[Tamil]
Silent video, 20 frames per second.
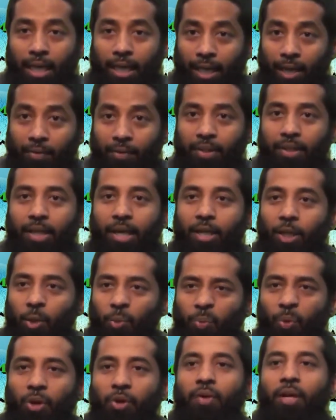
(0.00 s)
அதாவது கெட்டு
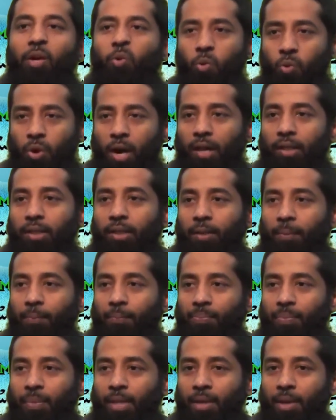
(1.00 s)
போய்விடக்கூடாது
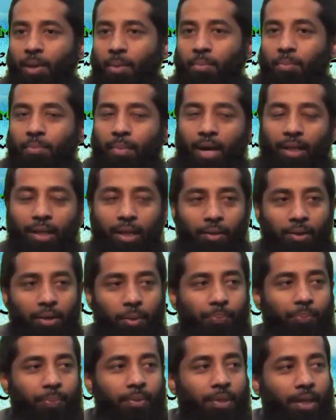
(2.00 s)

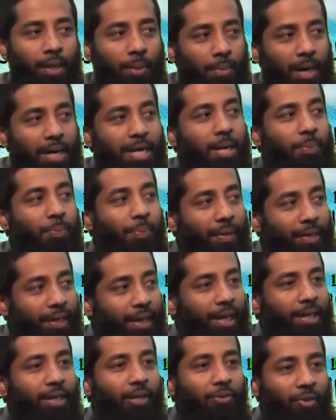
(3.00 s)
அதாவது இந்த மன்னிப்பு
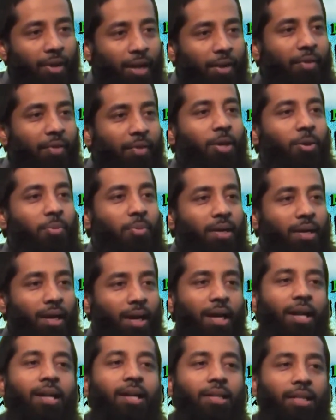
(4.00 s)
கேட்டு வர வேண்டும்
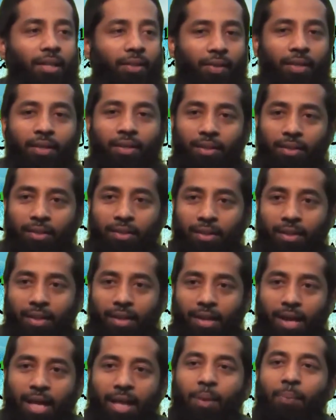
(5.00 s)
என்றால் என்ன தேவை
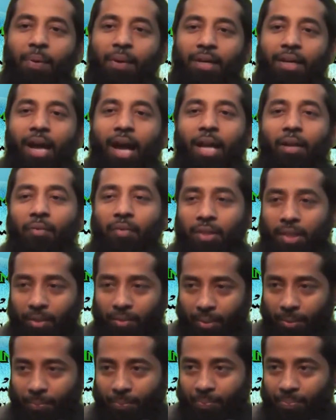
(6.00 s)
அதை பற்றிய அறிவு
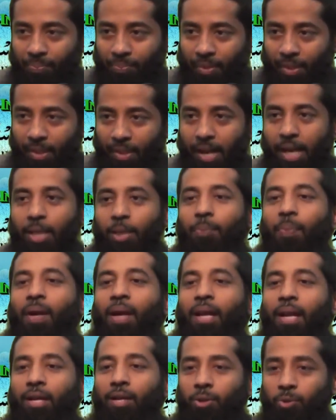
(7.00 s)
தேவை அது
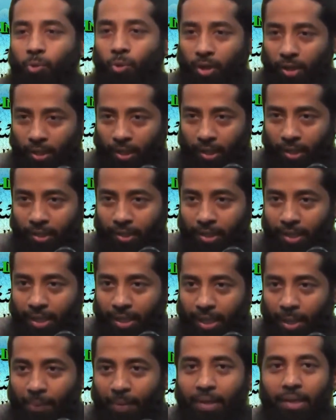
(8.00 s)
பிழை என்று சொல்கிற
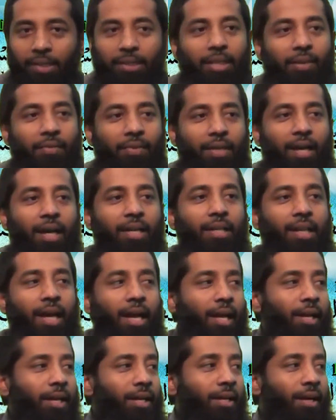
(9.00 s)
நபர்கள் தேவை
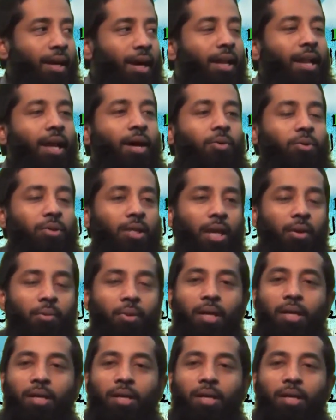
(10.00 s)
அதனால் அல்லாஹு தால